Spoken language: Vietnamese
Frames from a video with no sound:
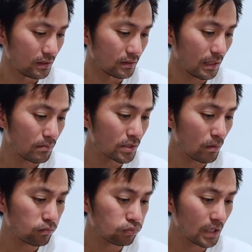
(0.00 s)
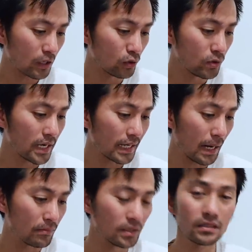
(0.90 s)
chăm sóc chăn nuôi gia
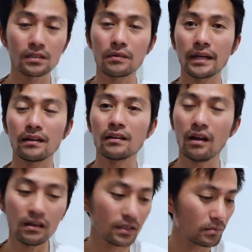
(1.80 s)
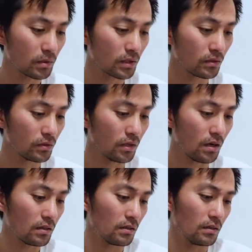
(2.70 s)
cầm nữa rồi các bạn đó, đó chăm sóc chăn nuôi đó,
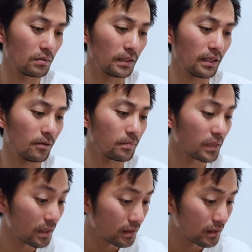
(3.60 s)
đó các bạn thấy không.